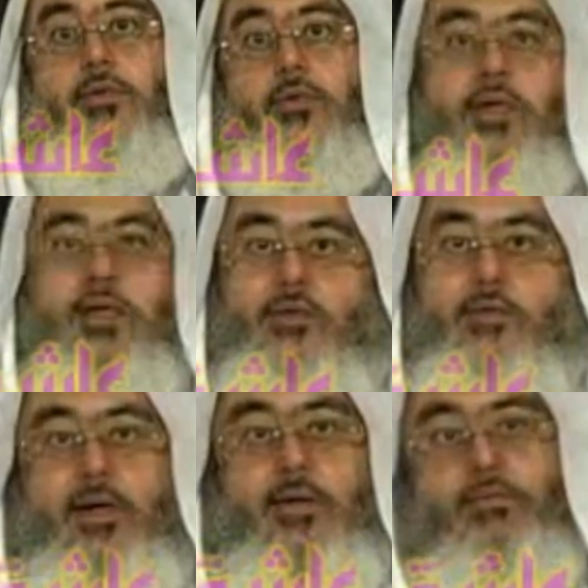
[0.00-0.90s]
ذرية
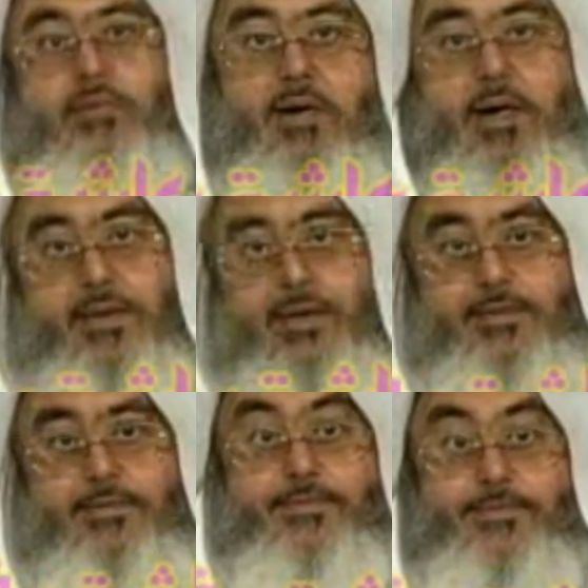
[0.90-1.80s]
بعضها من بعض
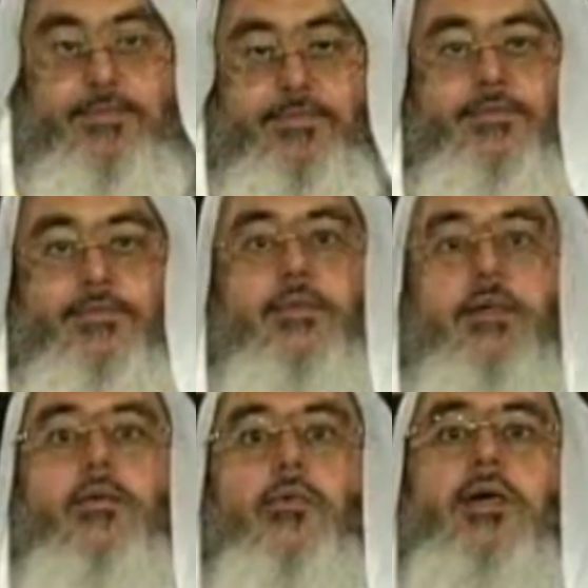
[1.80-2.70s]

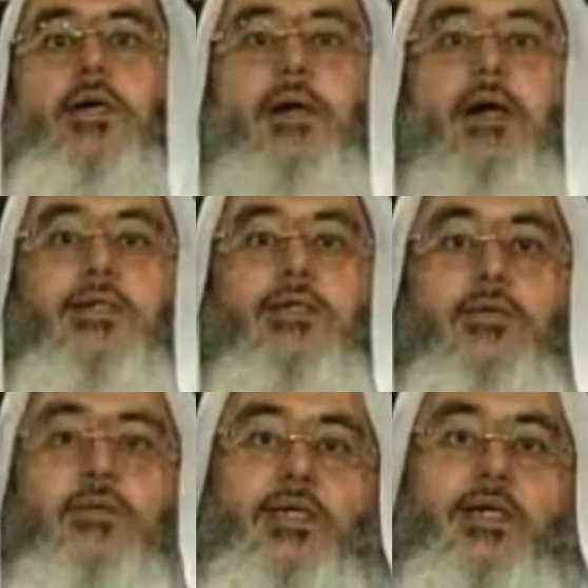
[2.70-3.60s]
والنبي عليه الصلاة
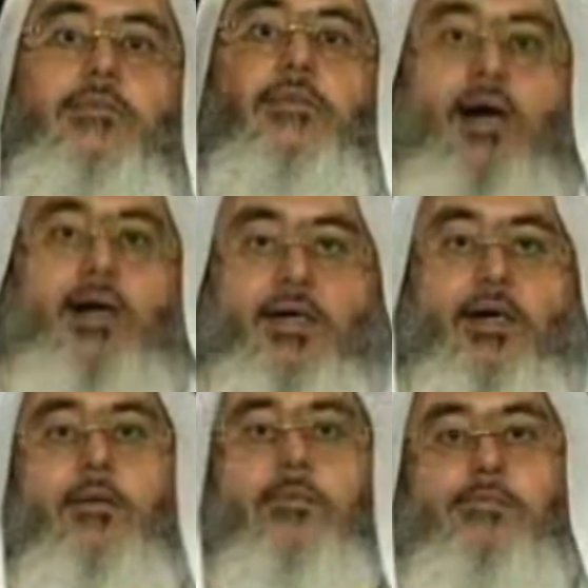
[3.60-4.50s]
والسلام
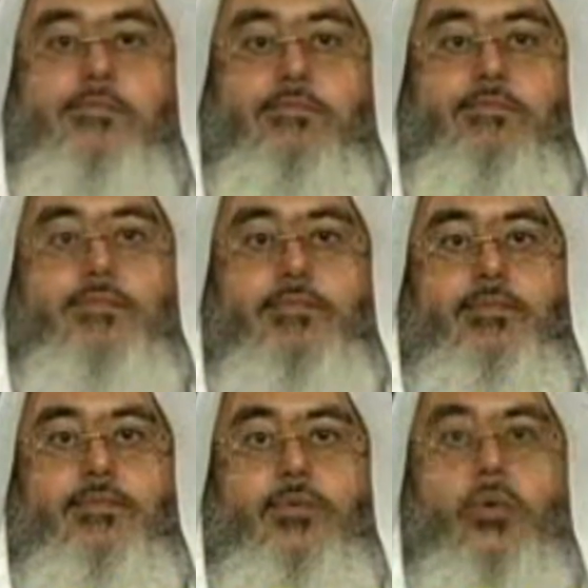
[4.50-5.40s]
أكرم
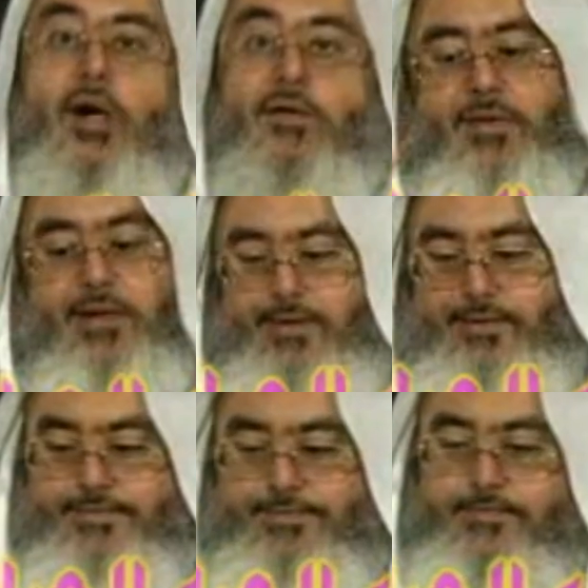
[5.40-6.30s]
وأفضل
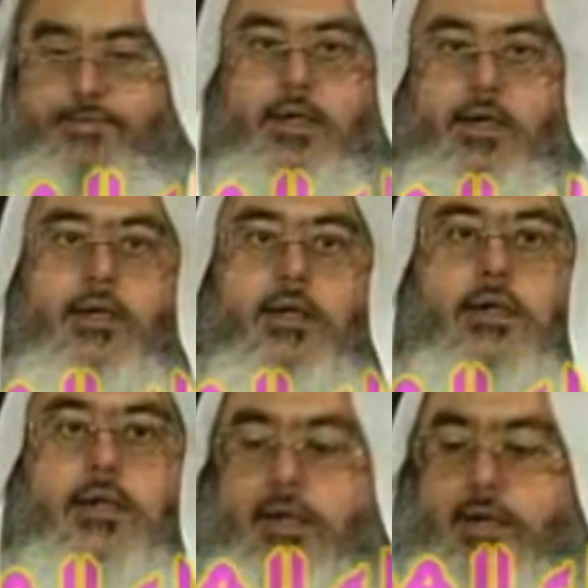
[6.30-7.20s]

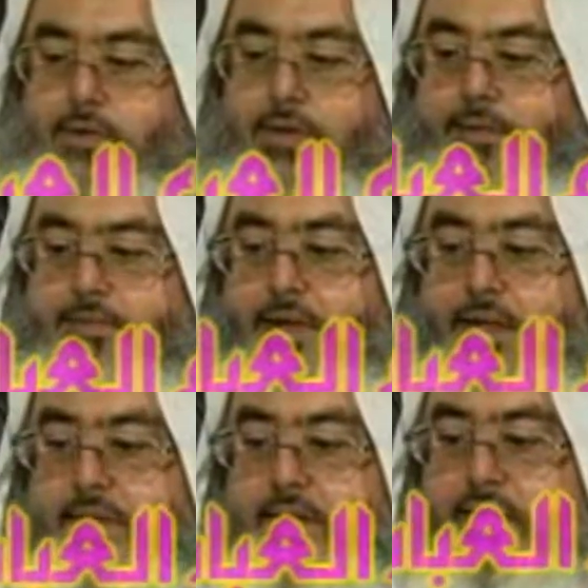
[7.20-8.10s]
أخونا عبد
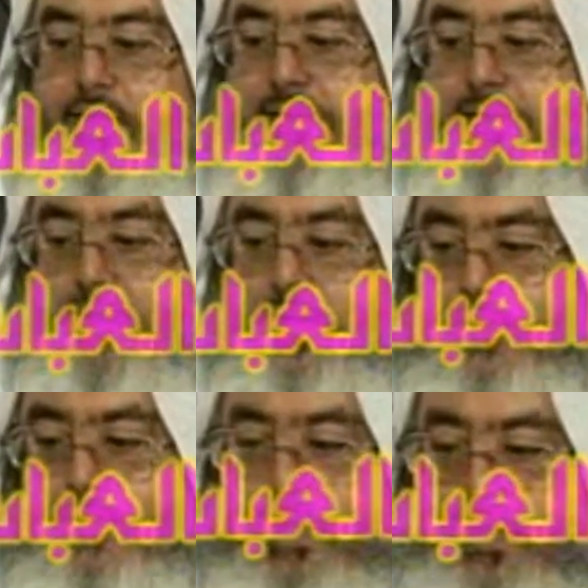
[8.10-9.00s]
الله من العراق تفضل
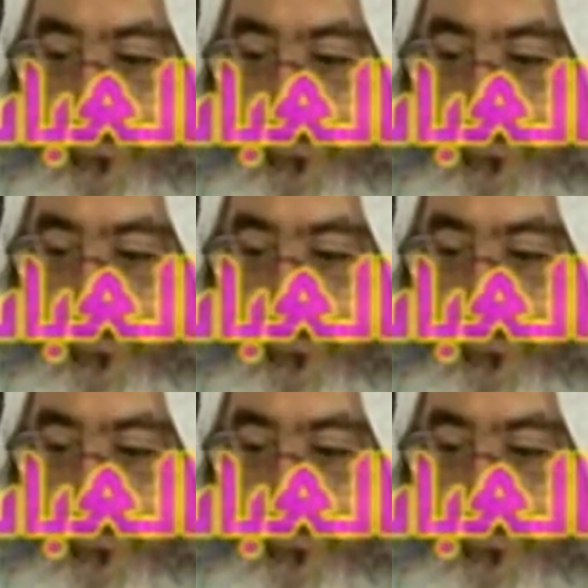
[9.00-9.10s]
ناخذ بعض